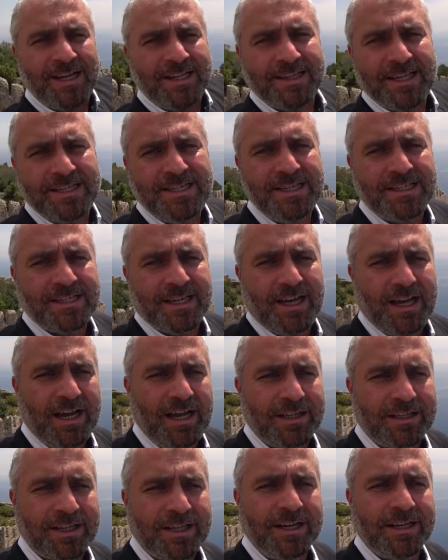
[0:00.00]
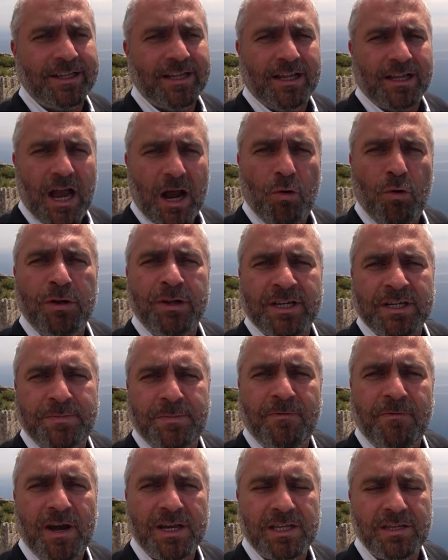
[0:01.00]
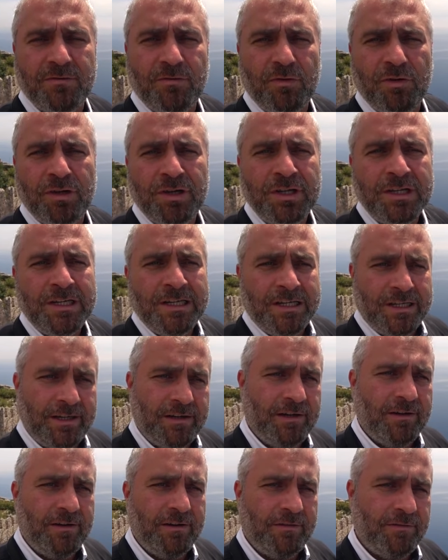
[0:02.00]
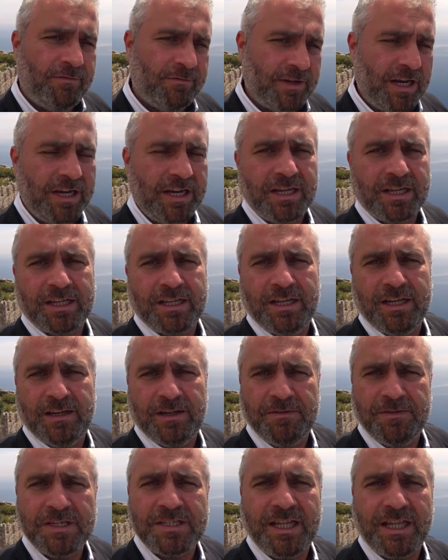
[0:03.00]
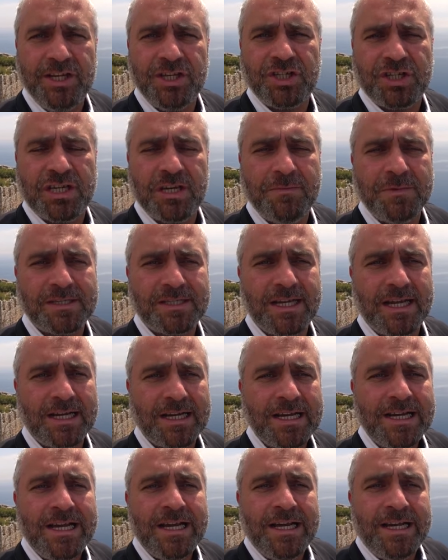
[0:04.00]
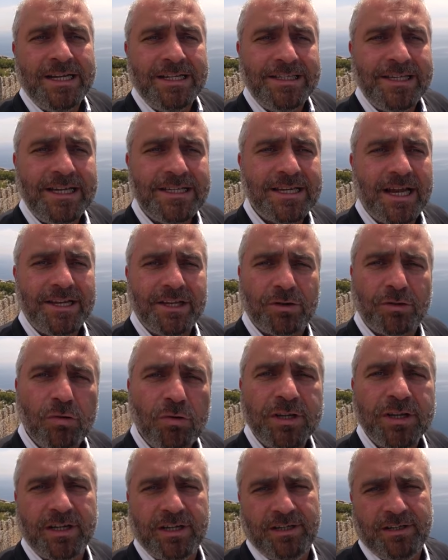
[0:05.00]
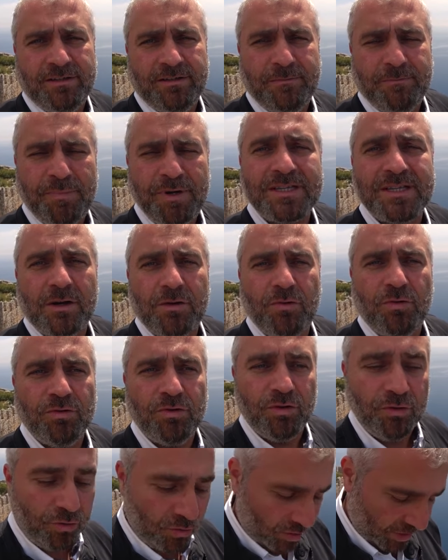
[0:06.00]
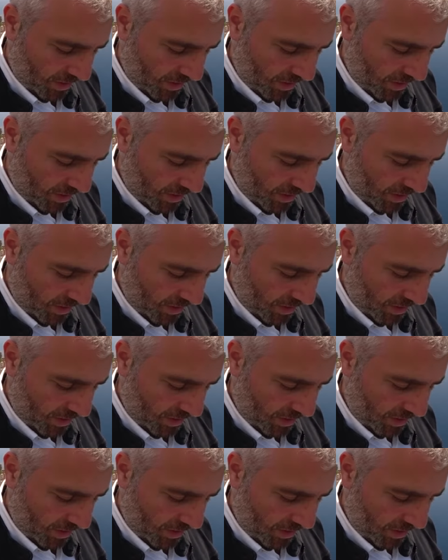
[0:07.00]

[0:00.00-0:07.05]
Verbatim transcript: Носить открытый алкоголь, распивать его э, в каких-то исторических местах нельзя не только по закону, но